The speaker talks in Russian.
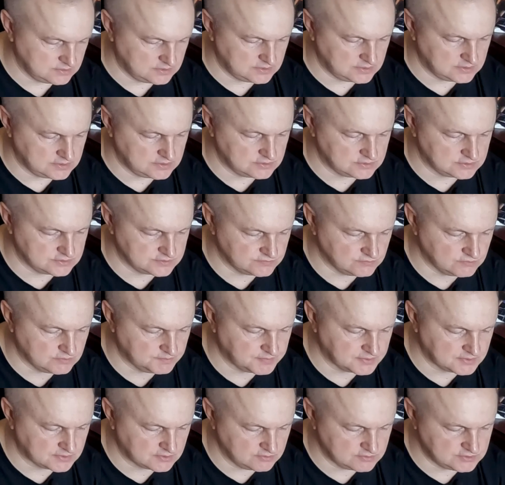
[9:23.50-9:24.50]
она даже звук
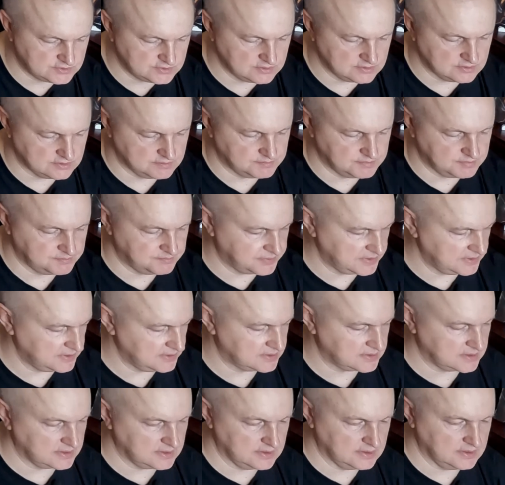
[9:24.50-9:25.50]
подключила,
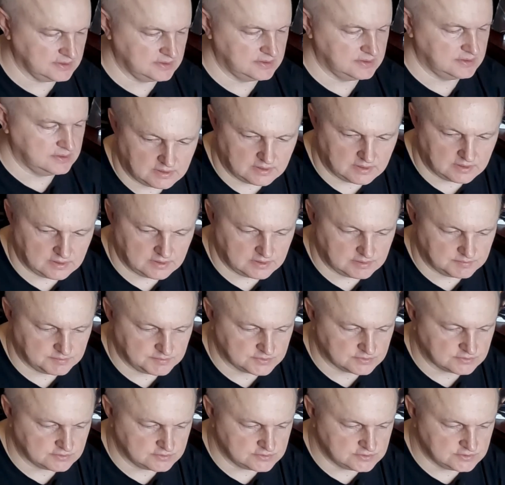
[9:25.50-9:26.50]
проиграла, а
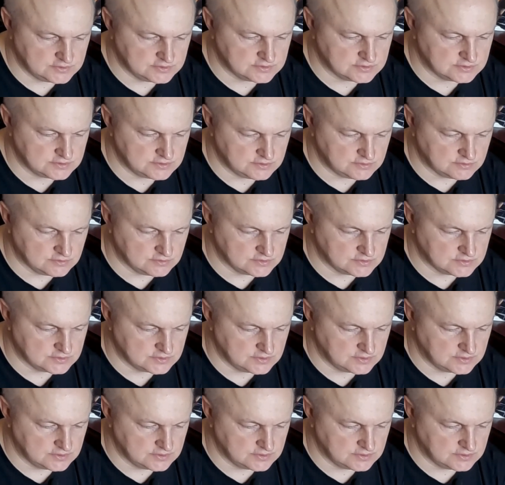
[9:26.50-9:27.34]
подключиться не хочет.